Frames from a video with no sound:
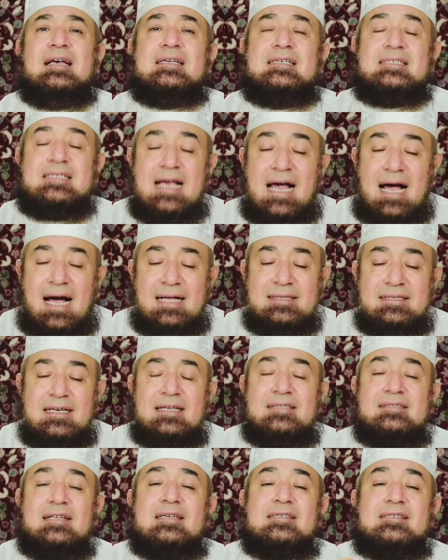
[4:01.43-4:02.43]
الساعة دي
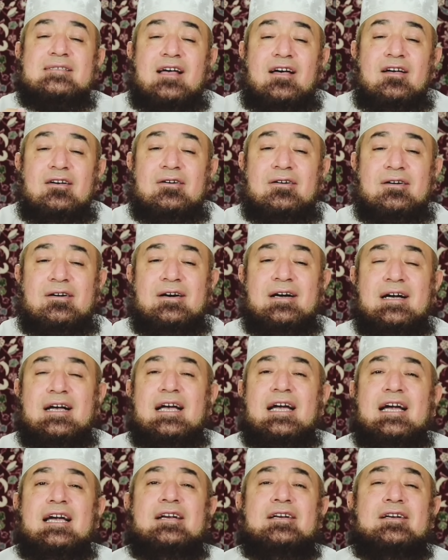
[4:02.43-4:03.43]
تستحق
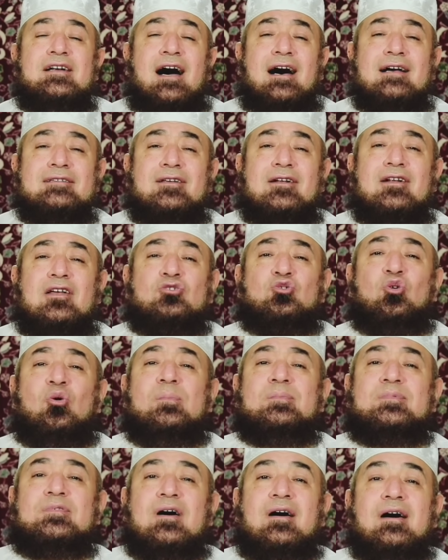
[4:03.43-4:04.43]
ان
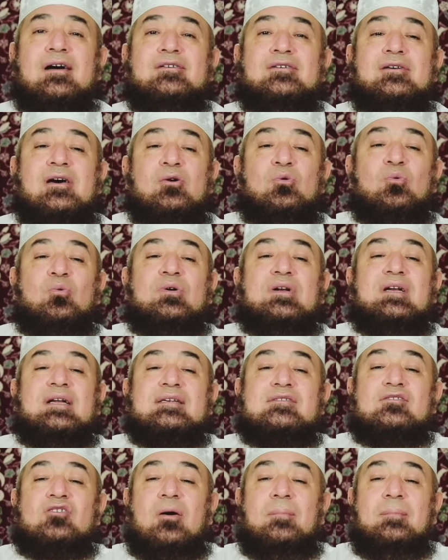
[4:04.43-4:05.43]
حضراتكم تغيروا
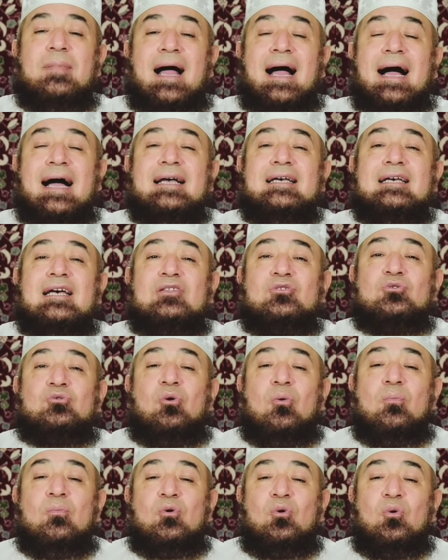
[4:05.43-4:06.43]
نظام
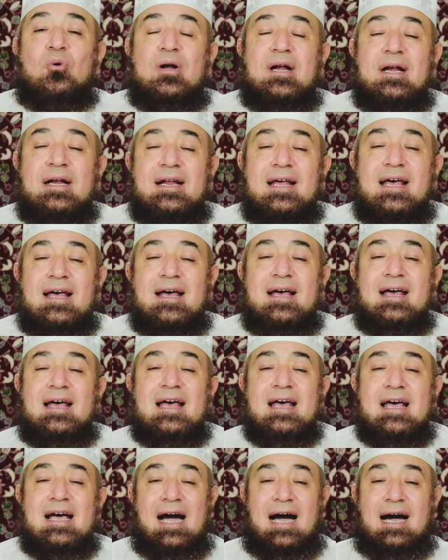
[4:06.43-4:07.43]
حياتكم كلها
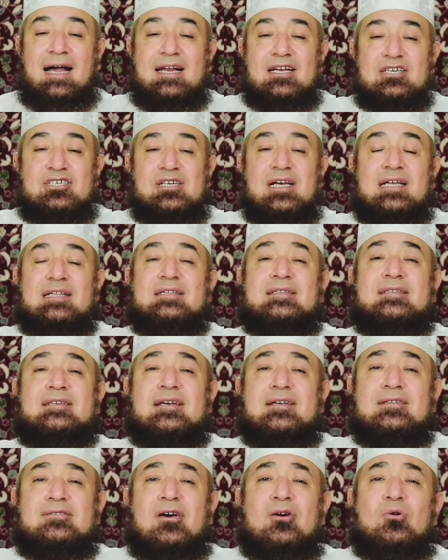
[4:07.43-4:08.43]
علشان
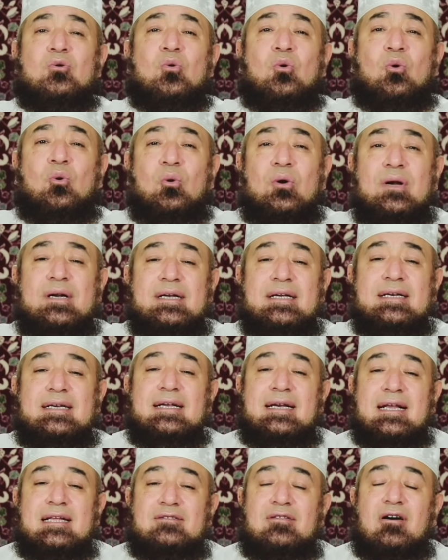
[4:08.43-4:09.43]
تقدروا كل
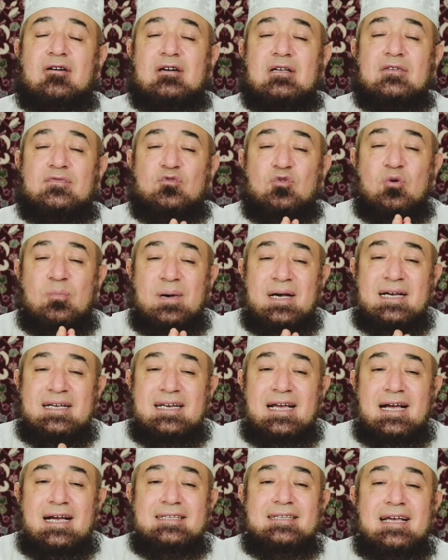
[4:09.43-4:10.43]
ليله تقفوا
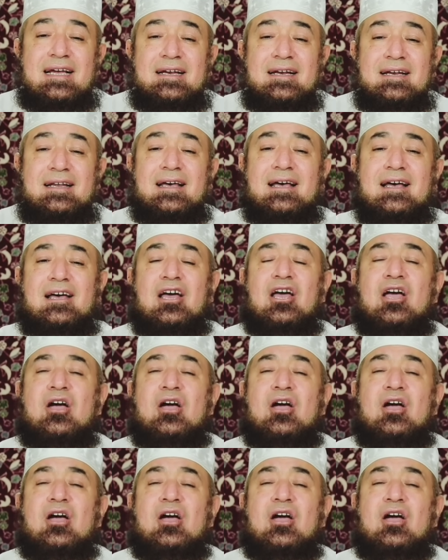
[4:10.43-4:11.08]
بين يدي الله